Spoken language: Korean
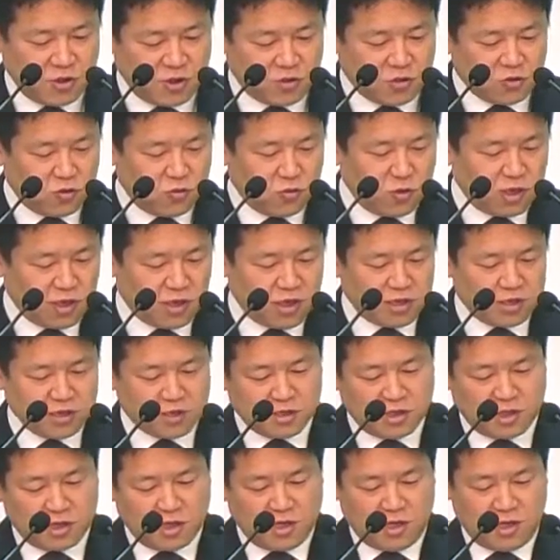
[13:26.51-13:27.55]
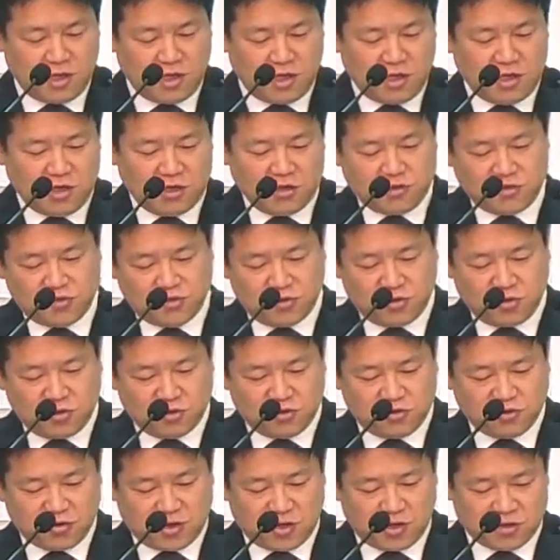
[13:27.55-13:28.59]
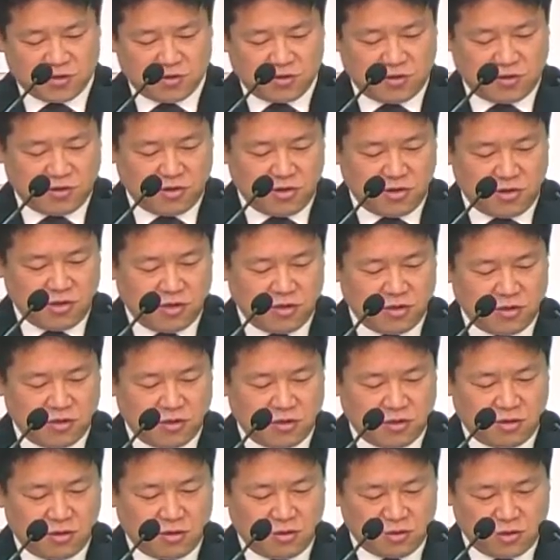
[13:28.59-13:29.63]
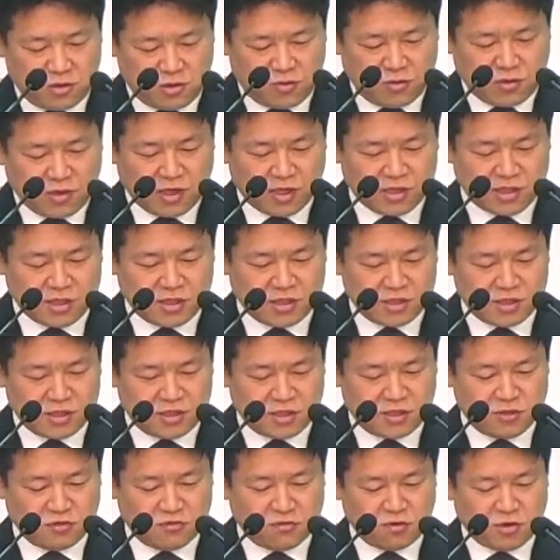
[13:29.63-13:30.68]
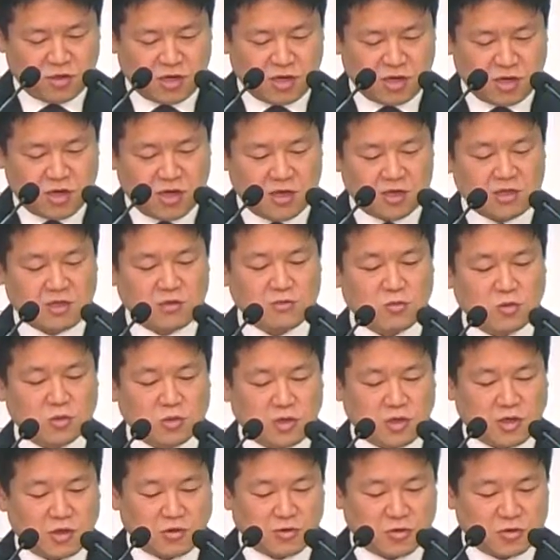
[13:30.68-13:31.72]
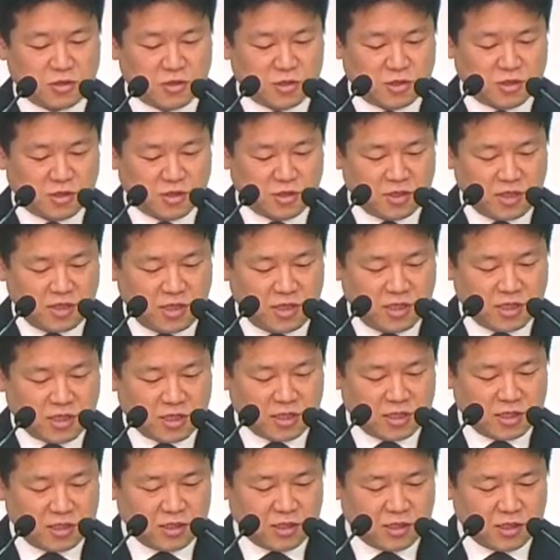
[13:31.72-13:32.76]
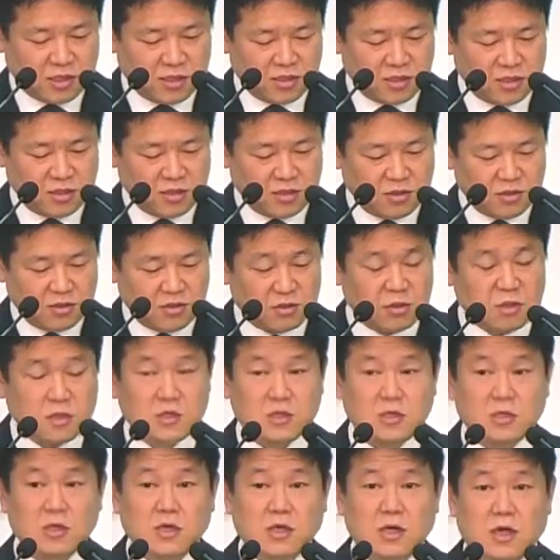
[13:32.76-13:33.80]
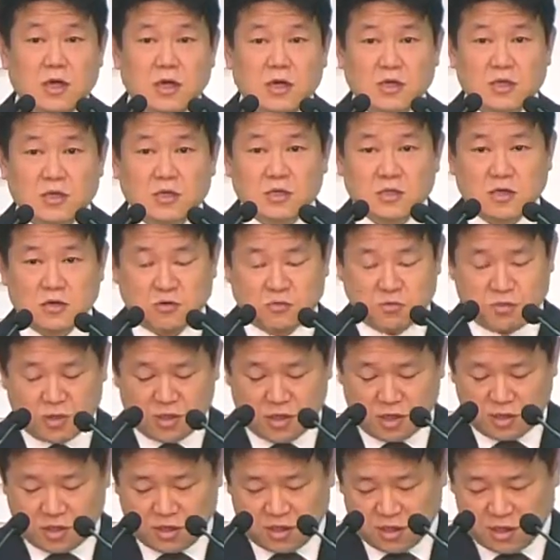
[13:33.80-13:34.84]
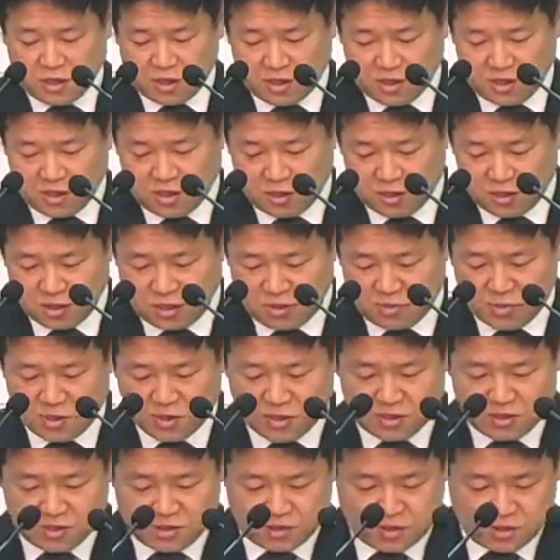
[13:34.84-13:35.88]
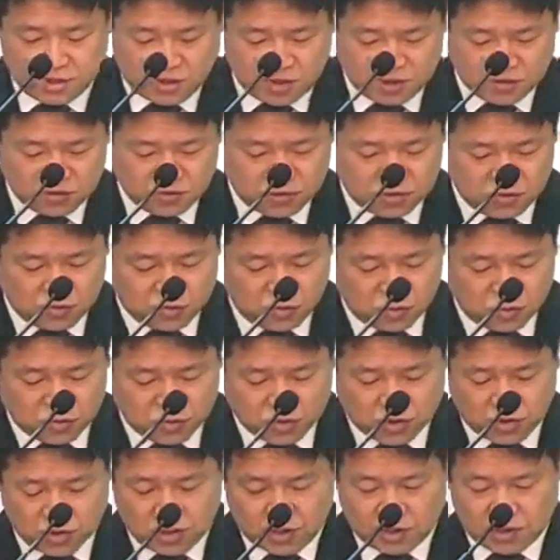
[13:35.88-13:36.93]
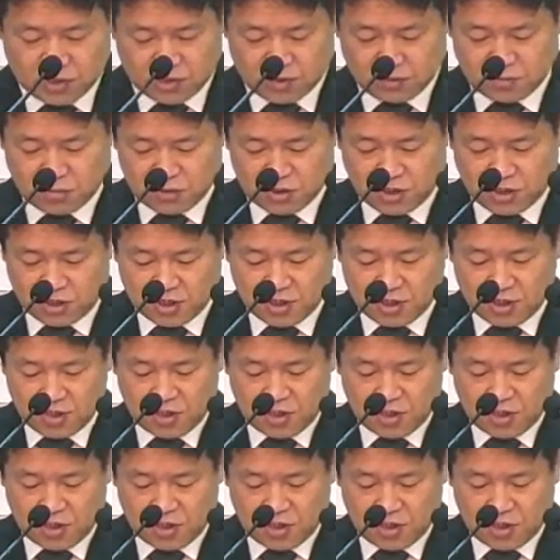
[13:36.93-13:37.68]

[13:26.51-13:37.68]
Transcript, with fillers: 도마가 이르되 주여 주께서 어디로 가시는지 우리가 알지 못하거늘 그 길을 어찌 알겠사옵나이까 이렇게 말을 하는 것을 볼 수가 있습니다.